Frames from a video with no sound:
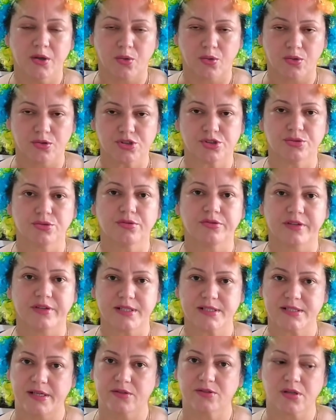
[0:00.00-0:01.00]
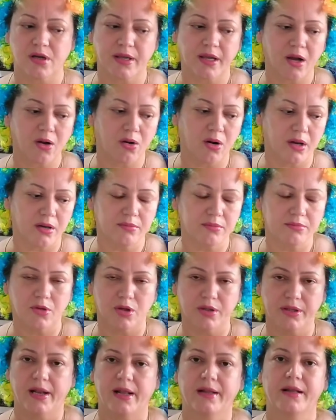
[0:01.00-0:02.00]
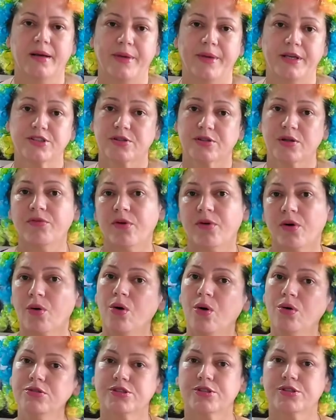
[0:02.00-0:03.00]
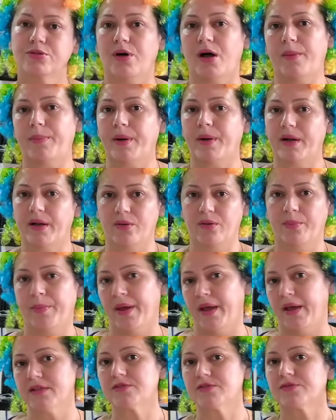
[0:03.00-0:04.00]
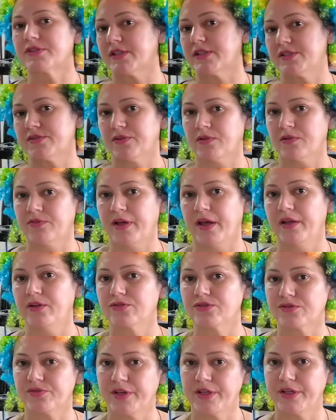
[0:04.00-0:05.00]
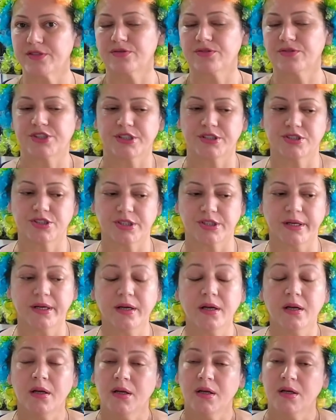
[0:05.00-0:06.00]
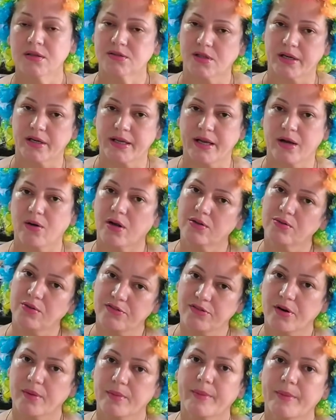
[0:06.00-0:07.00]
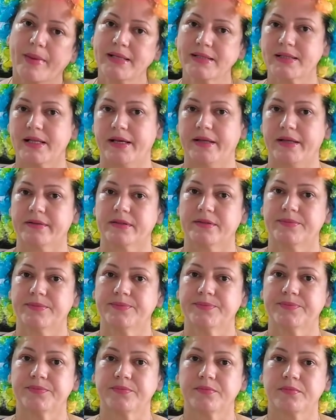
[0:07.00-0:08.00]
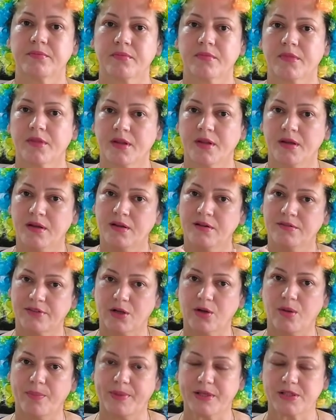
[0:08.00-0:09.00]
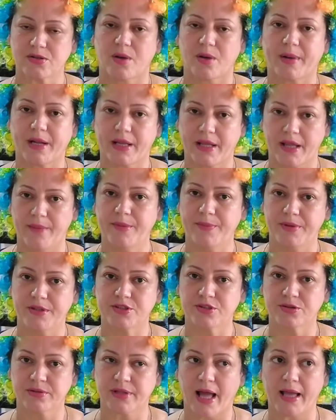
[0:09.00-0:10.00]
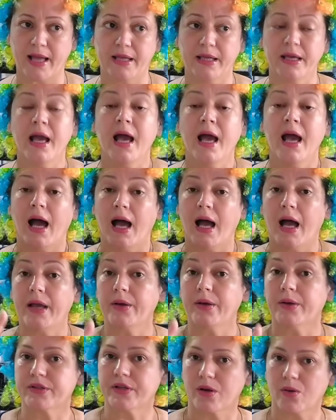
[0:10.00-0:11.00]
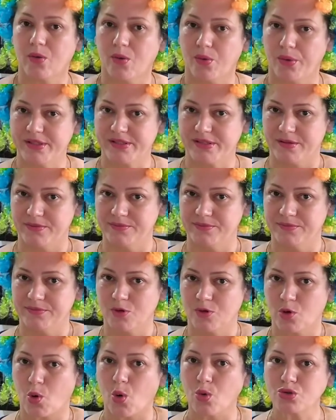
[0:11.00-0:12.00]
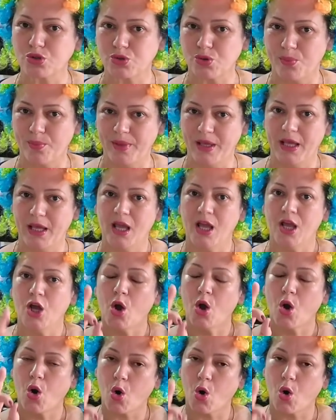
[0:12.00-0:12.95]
E eu continuo fazendo, só que agora moderadamente. Então eu vou continuar perdendo peso, vocês vão ver aí nos vídeos no dia a dia, só que agora de uma forma mais lenta. Falou, pessoal? Para quem me pediu, tá aí. Ah, e outra coisa, consumir